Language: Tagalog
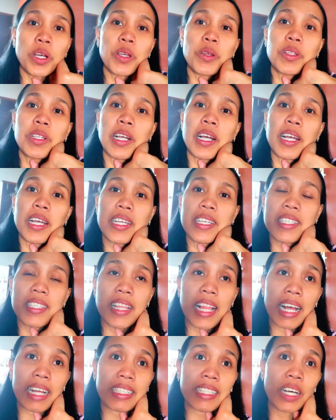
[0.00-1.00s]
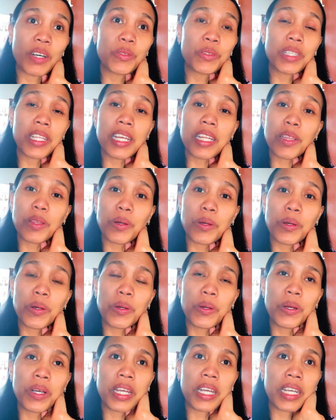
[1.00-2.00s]
So ngayon guys, lockdown
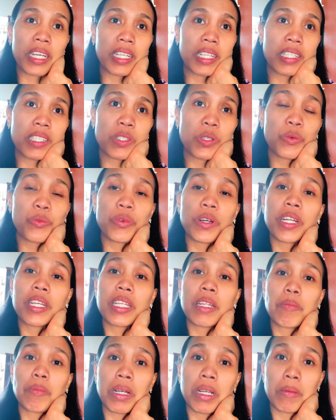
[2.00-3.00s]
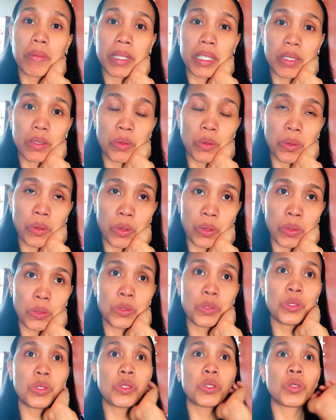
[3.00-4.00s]
dito and so far hindi pa naman
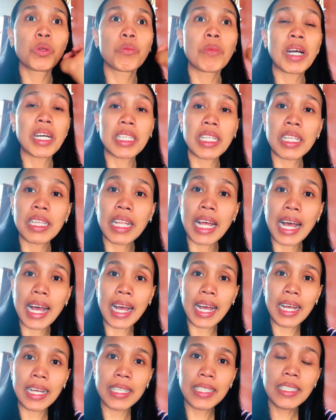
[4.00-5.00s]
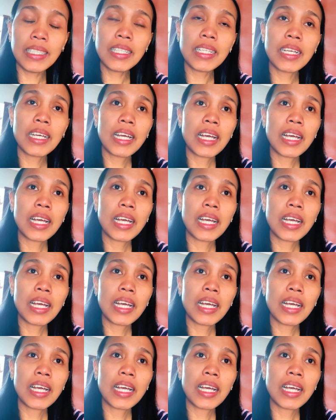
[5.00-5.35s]
nagko-close yung mga tindahan.